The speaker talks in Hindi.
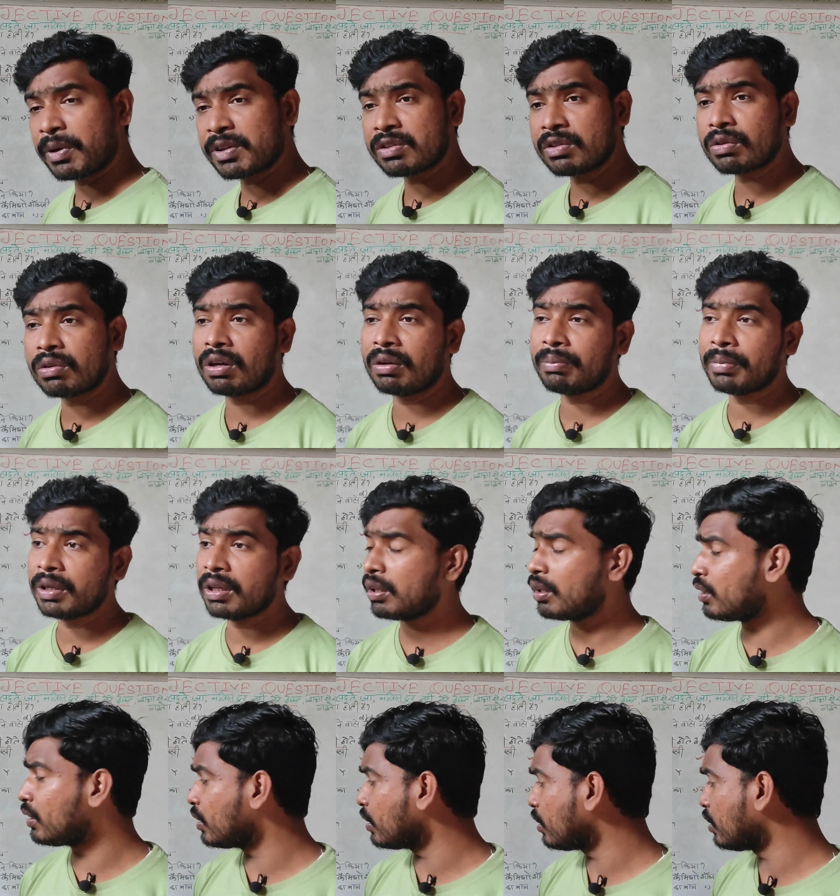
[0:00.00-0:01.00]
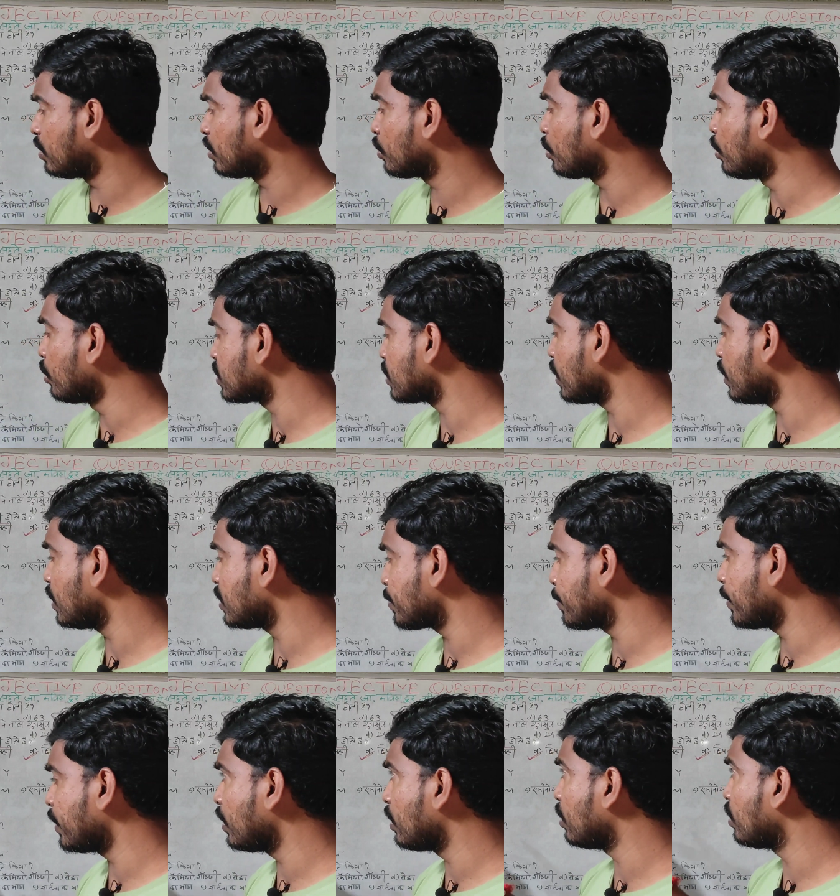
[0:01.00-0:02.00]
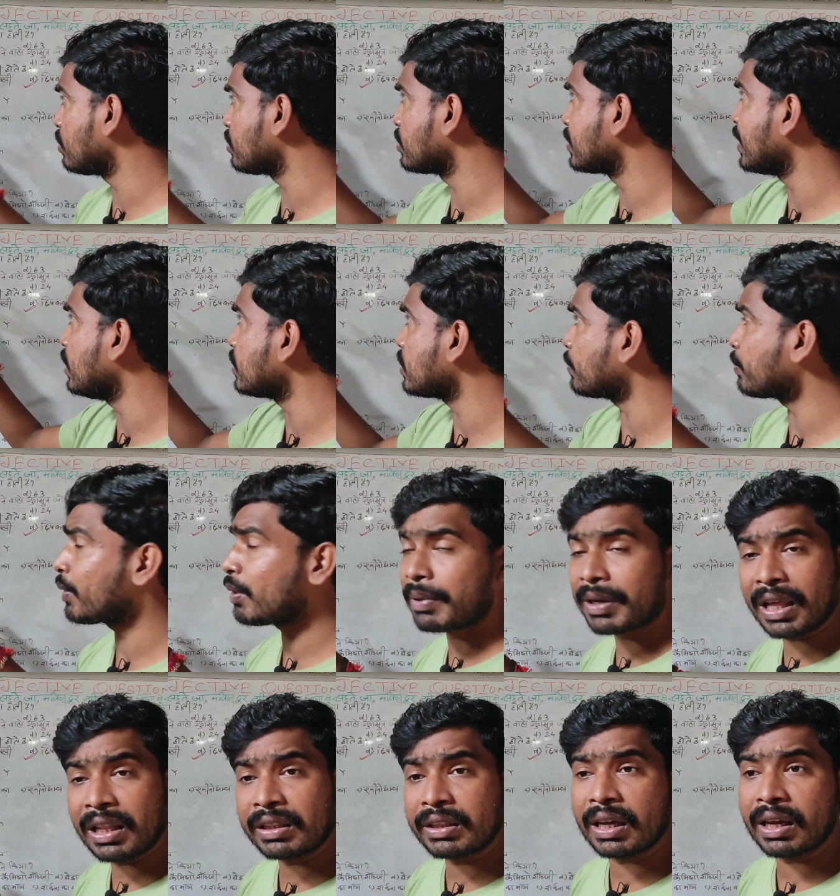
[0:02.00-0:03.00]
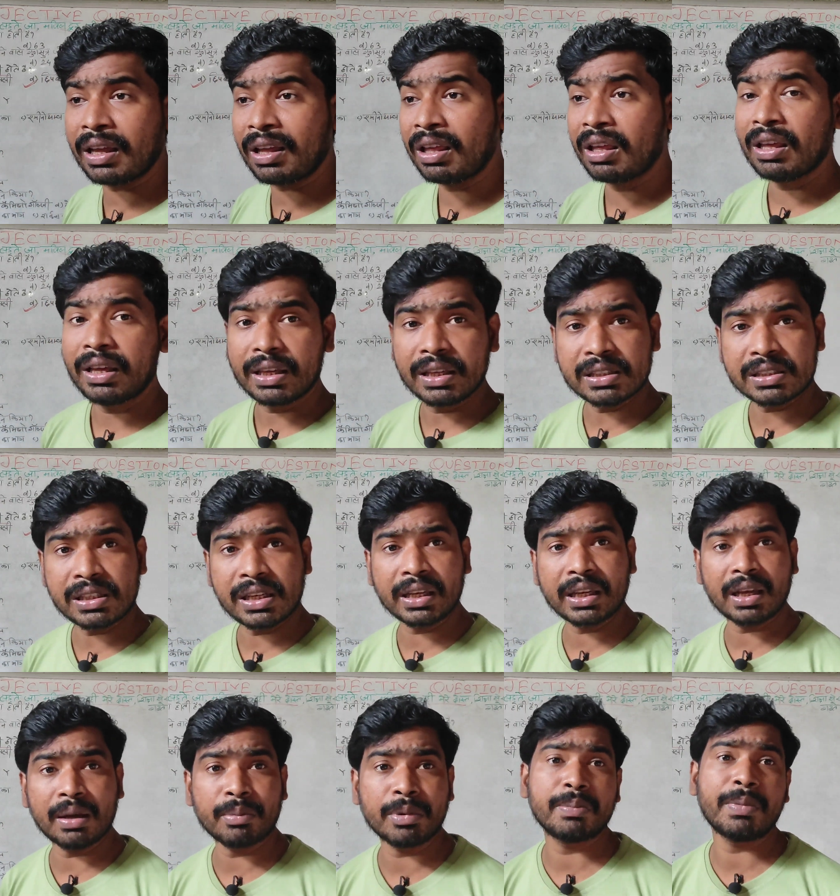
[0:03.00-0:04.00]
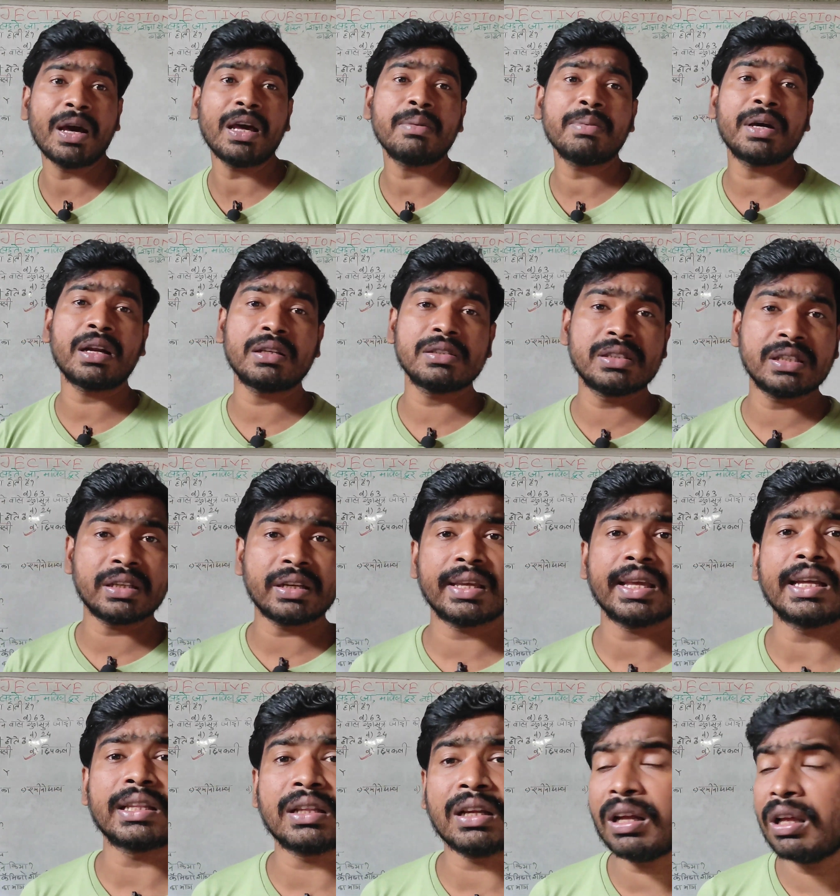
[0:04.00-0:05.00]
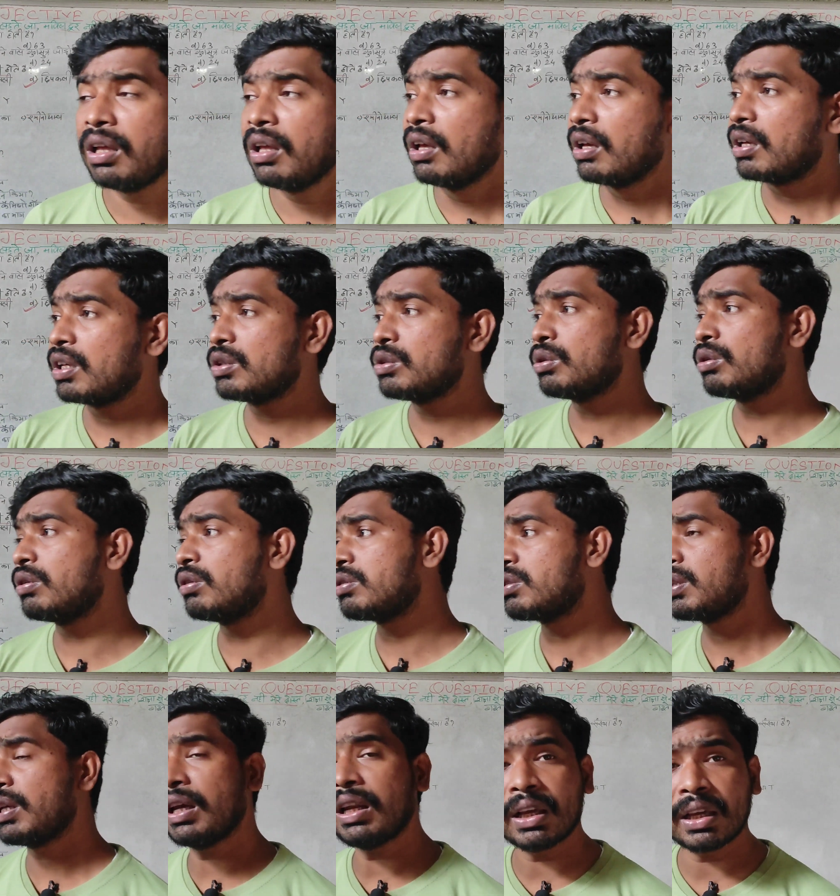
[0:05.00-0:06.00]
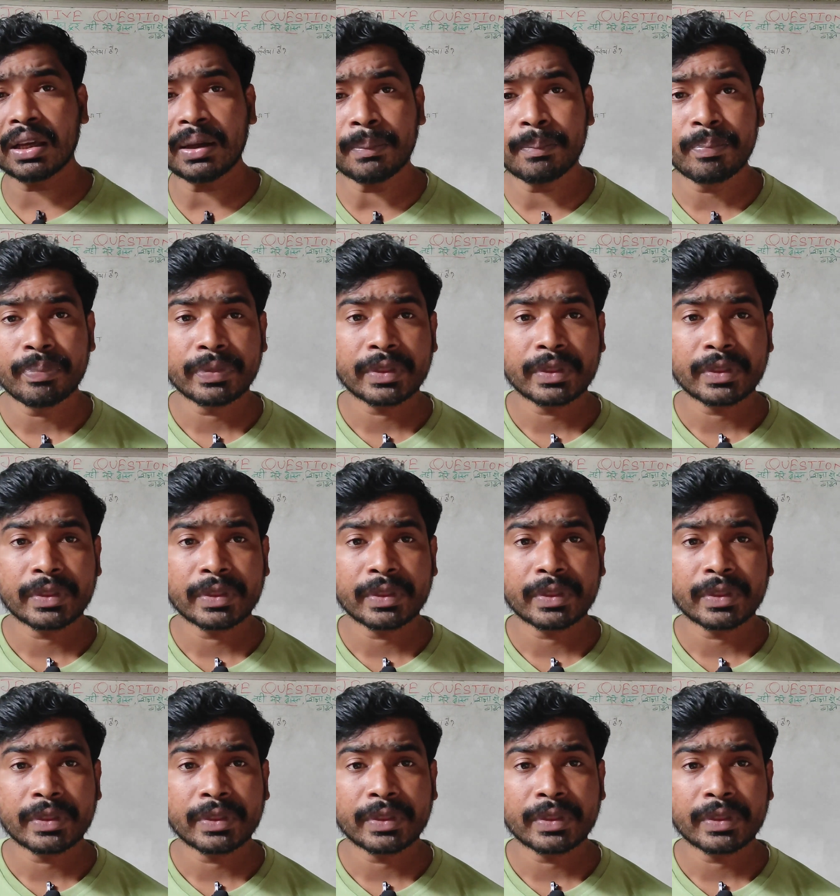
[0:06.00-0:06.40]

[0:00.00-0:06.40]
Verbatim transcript: प्रश्न को हमने खोज के इस सेल चैप्टर में डाल दिया है इसलिए कि हमने बार बार जिक्र किया था कि जो सेल है